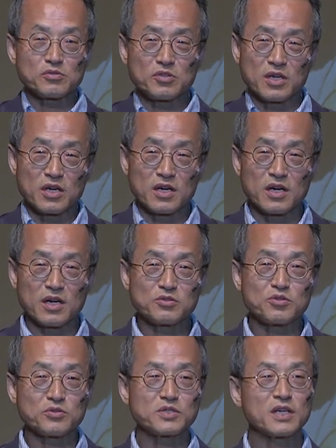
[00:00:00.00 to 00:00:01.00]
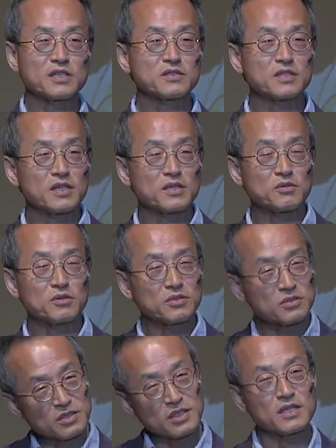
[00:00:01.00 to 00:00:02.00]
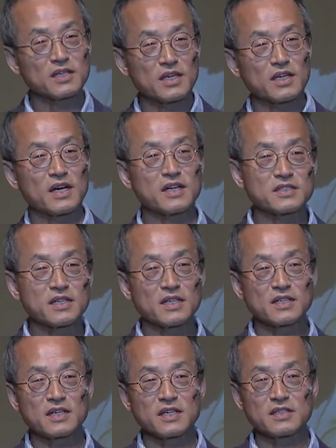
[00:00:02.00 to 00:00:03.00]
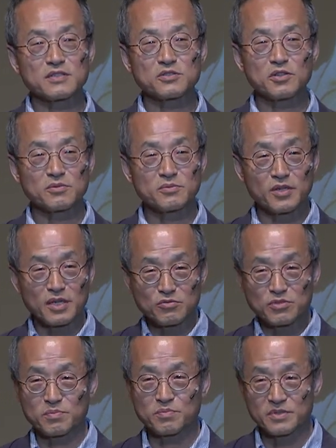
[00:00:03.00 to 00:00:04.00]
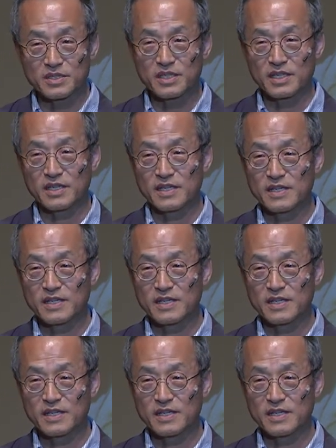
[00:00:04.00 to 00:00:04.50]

쫙 존재하는데 어떻게 이게 가능할까를 설명하고 싶은데